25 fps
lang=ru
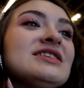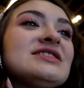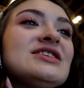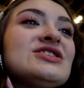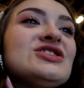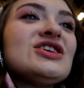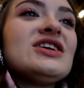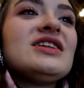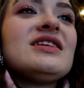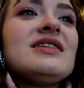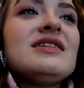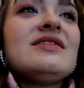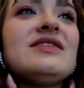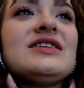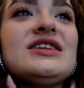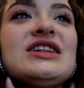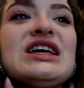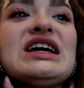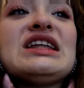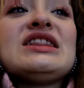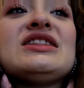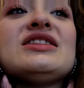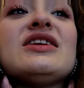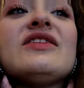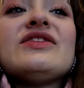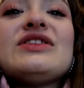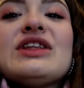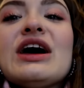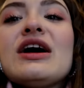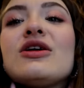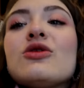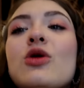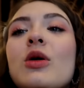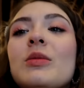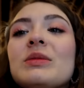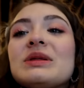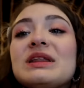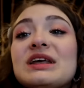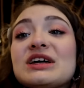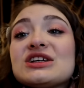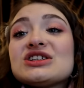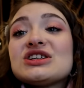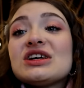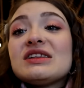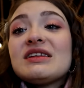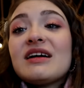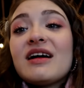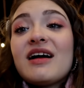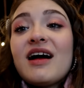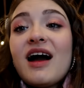сначала она говорит, на втором
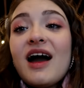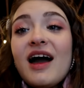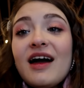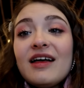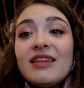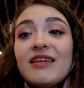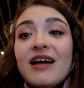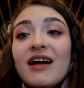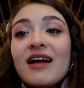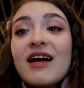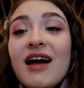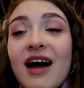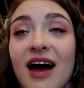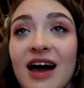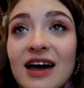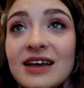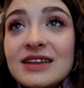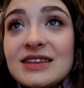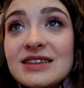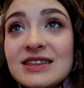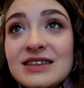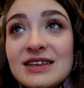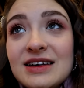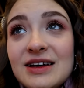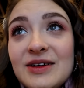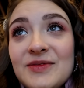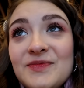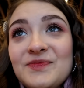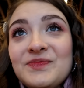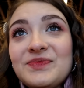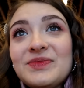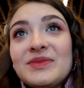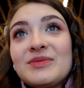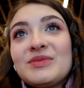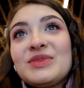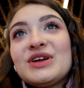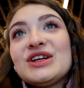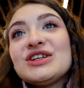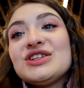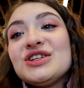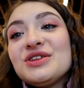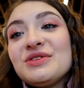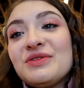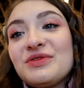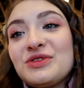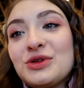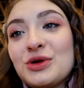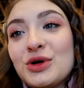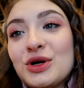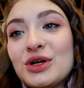этаже такая локация. Пришли
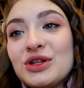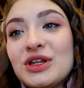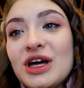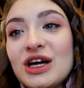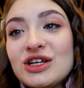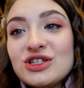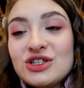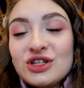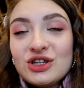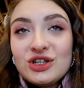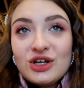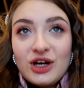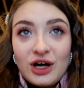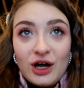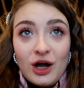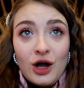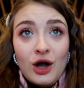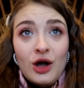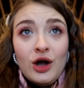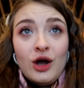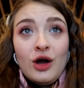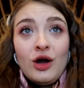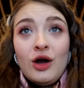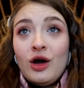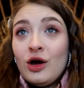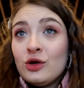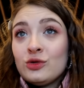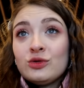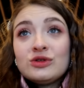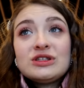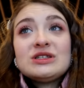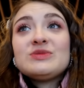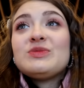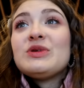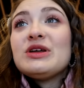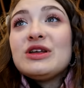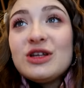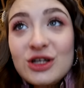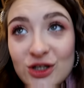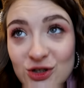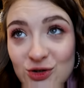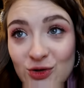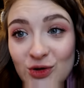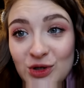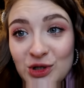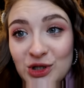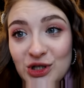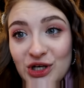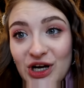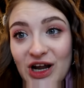на второй этаж, она такая, ну тебе
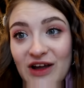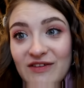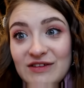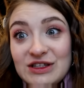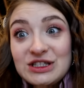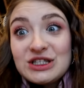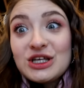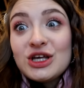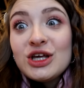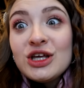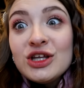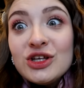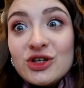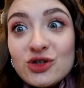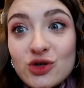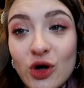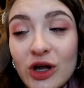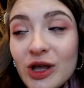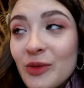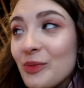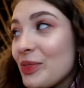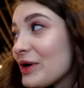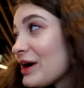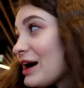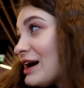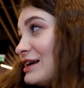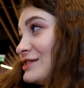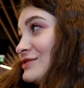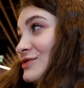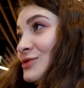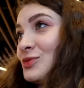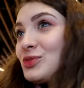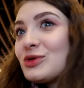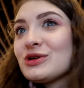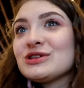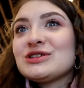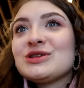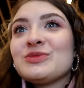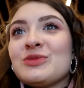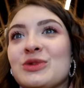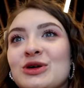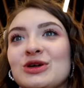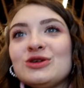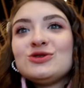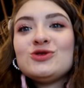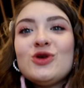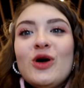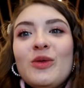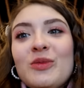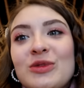ничего не нравится. И ничего не показывает, просто
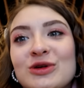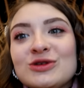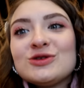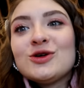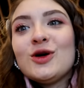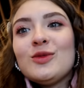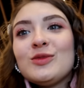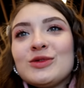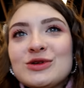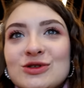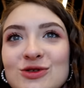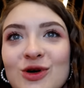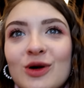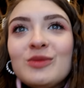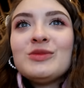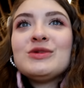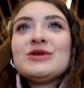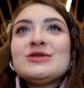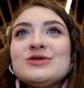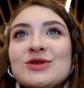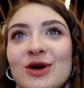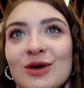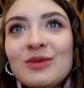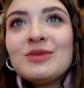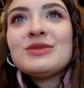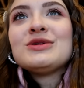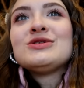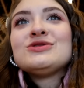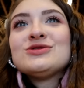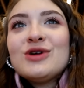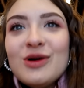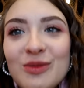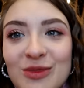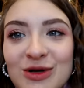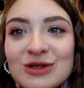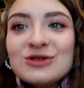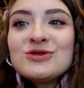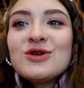мы идем, идем, идем, идем, идем,